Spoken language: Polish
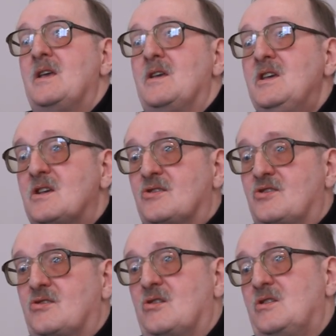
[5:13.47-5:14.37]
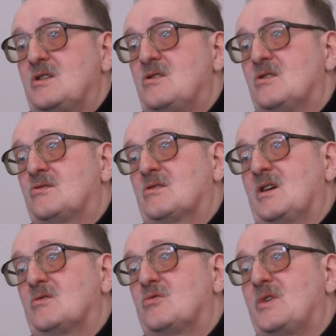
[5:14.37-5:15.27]
X to
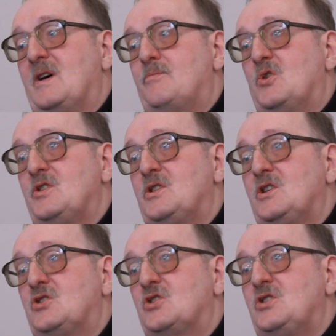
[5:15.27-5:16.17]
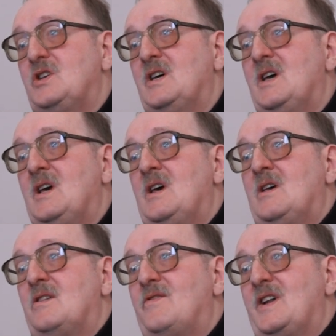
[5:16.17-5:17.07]
jednostka, która politycznie
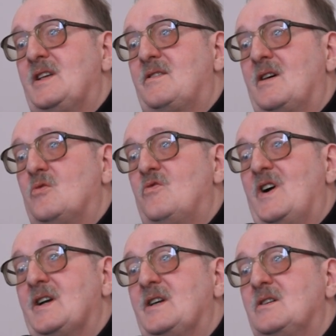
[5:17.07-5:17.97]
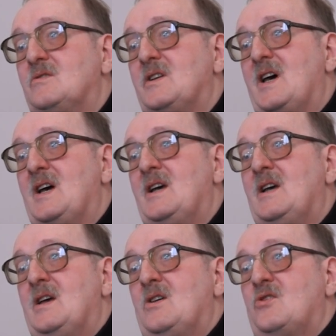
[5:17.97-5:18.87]
zwraca uwagę na
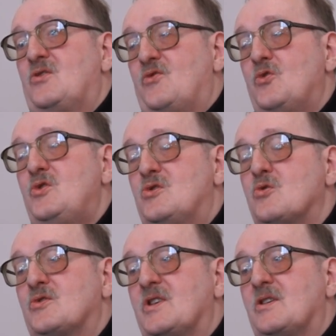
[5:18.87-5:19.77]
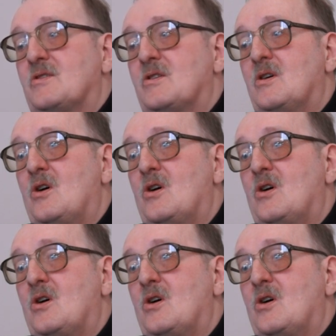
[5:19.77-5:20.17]
swój sukces.